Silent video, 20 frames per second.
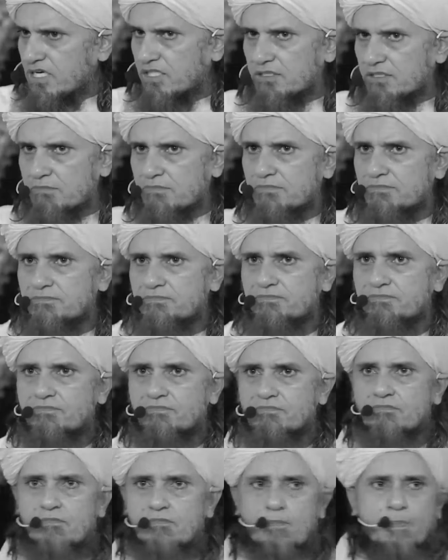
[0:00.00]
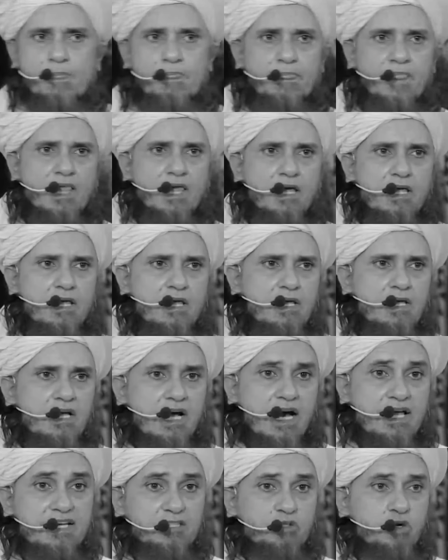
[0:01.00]
ख़त्म
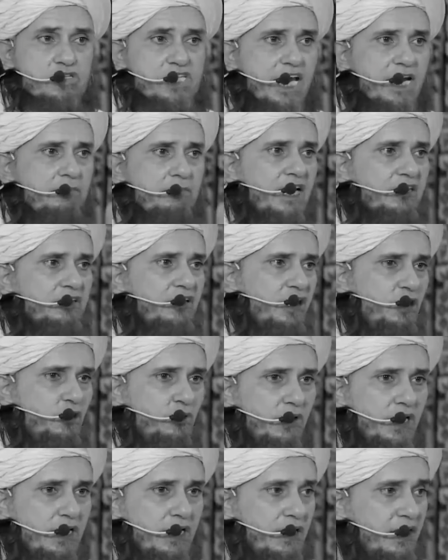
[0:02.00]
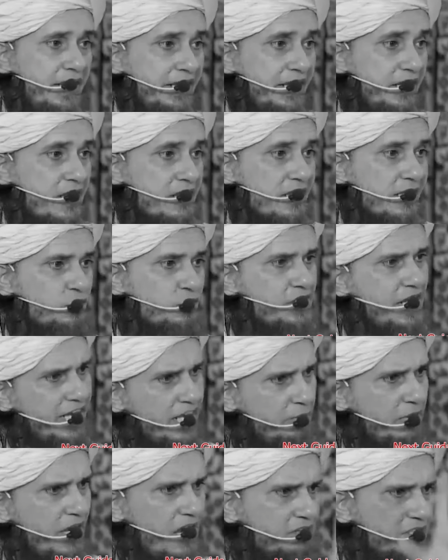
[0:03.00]
हज़रत हुसैन बैत नहीं हुए लेकिन हज़रत हुसैन
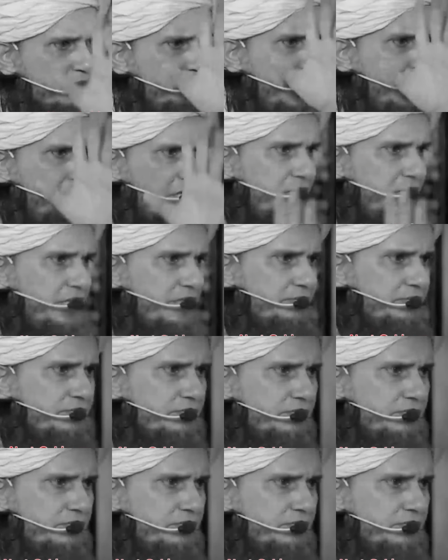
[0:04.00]
ने बगावत भी नहीं की